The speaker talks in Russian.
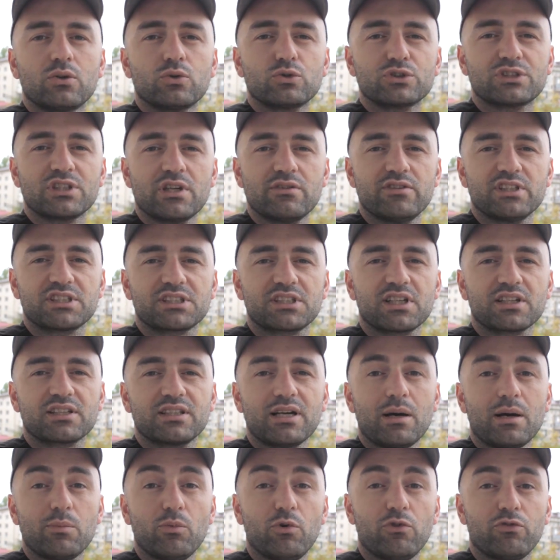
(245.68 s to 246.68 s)
У советских
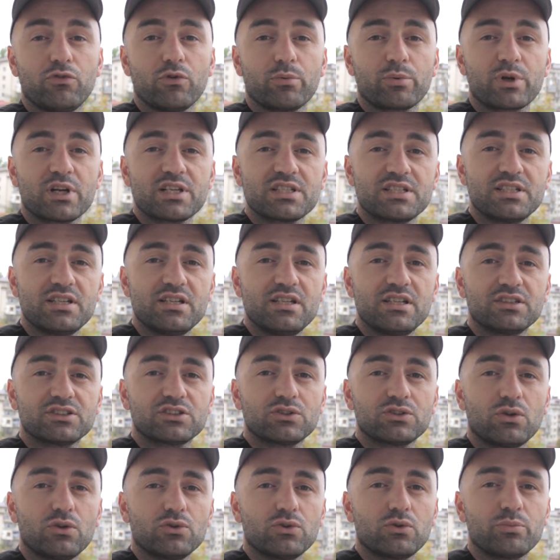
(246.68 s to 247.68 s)
домов упразднили
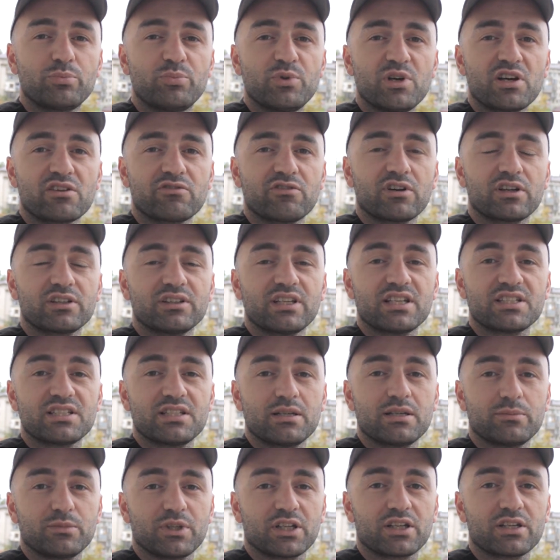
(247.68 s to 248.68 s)
зону первых
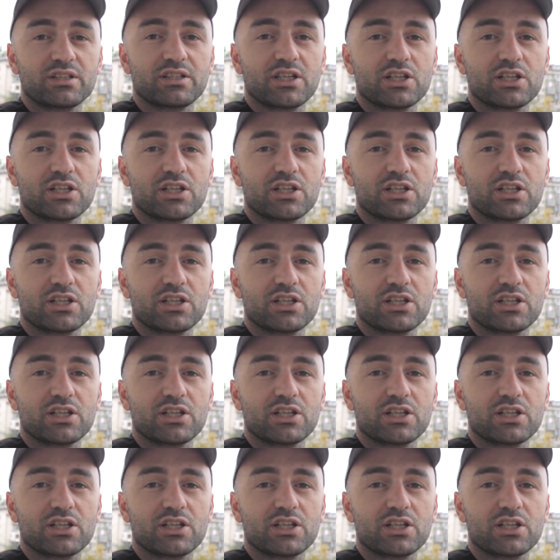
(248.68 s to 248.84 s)
наземных